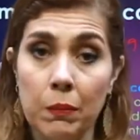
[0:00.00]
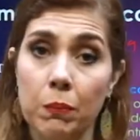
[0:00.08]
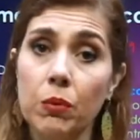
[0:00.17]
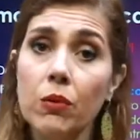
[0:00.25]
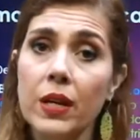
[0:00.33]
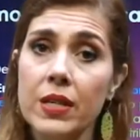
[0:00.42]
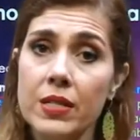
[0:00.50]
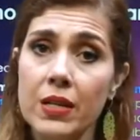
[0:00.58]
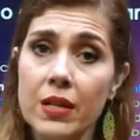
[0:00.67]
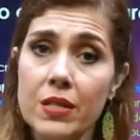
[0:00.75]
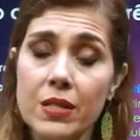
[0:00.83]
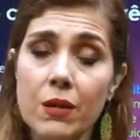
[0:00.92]
Por essa
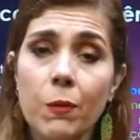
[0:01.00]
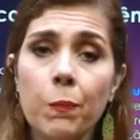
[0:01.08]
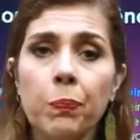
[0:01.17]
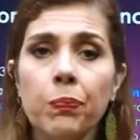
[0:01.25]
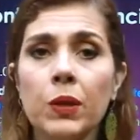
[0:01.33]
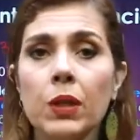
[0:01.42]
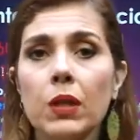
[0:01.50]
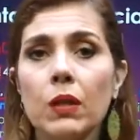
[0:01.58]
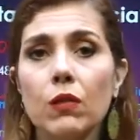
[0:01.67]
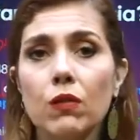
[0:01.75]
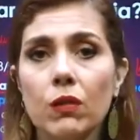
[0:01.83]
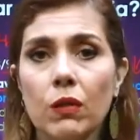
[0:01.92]
razão,
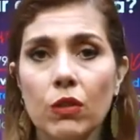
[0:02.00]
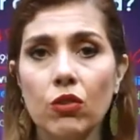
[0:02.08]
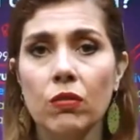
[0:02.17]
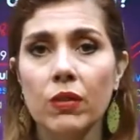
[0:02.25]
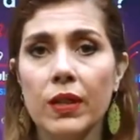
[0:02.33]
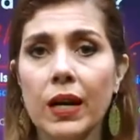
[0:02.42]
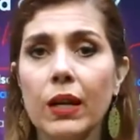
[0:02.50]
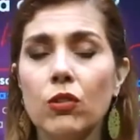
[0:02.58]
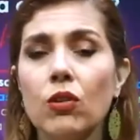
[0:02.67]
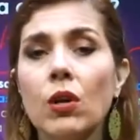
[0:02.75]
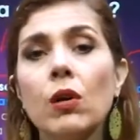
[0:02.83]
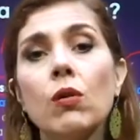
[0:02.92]
iniciou a
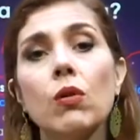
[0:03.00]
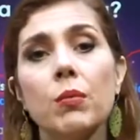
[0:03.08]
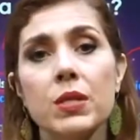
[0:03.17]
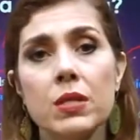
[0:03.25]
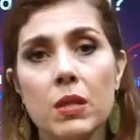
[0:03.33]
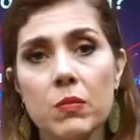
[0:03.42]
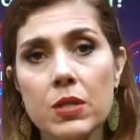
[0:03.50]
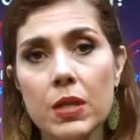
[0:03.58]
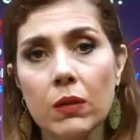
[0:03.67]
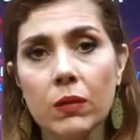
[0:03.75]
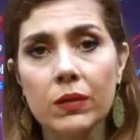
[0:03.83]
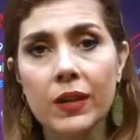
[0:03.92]
atividade, começamos a
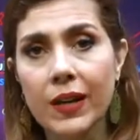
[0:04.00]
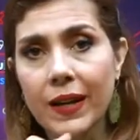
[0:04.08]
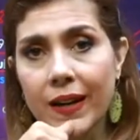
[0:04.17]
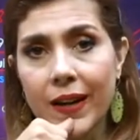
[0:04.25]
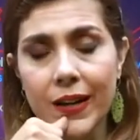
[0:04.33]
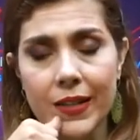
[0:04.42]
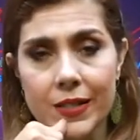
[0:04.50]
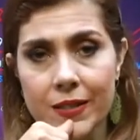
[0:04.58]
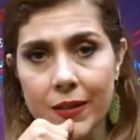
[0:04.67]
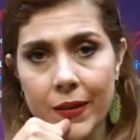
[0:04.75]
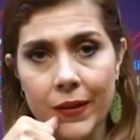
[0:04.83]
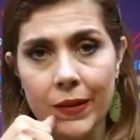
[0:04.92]
contar a
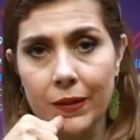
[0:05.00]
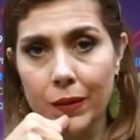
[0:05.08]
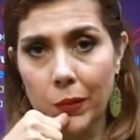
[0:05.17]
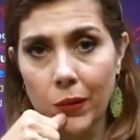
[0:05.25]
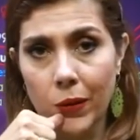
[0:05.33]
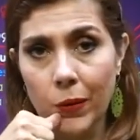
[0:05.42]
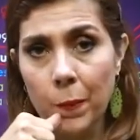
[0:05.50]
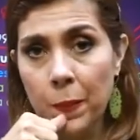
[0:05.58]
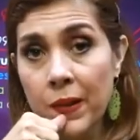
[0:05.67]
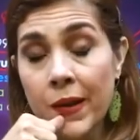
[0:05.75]
carência, tá bom?